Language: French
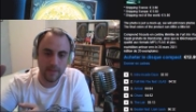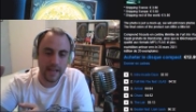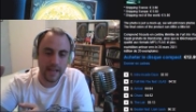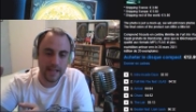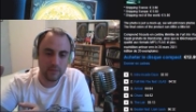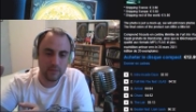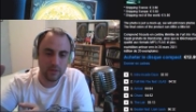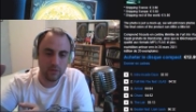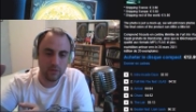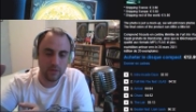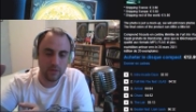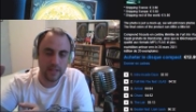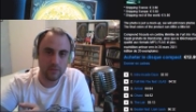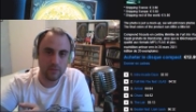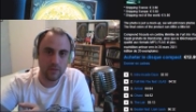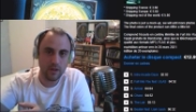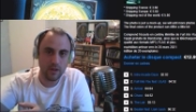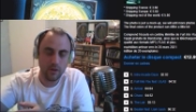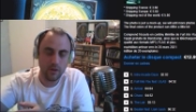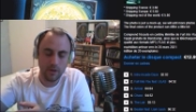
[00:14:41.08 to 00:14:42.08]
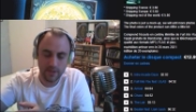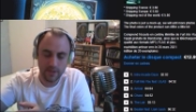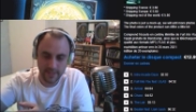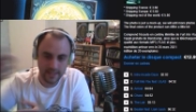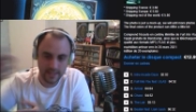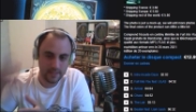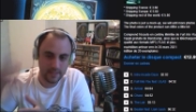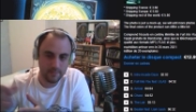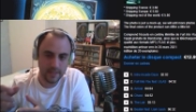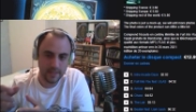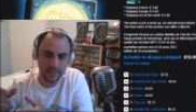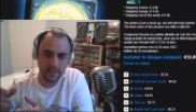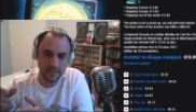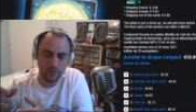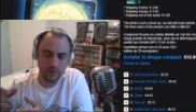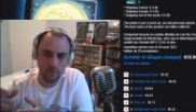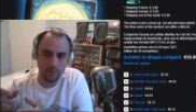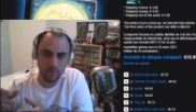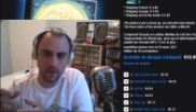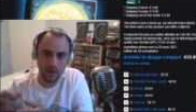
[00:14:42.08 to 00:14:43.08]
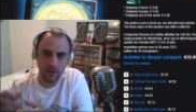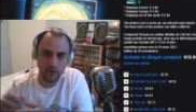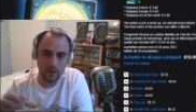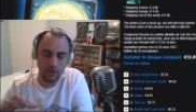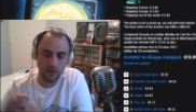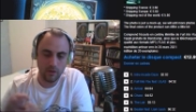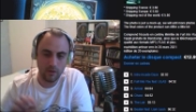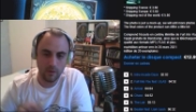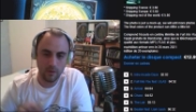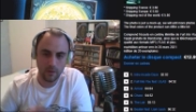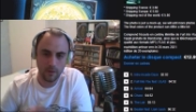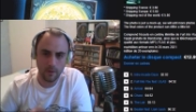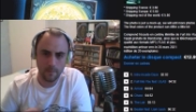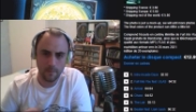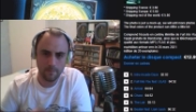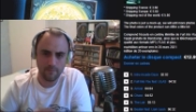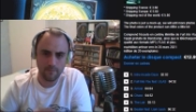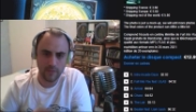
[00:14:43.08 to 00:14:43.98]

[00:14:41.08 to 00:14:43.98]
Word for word: elle, soit soit en 16 bits et non pas en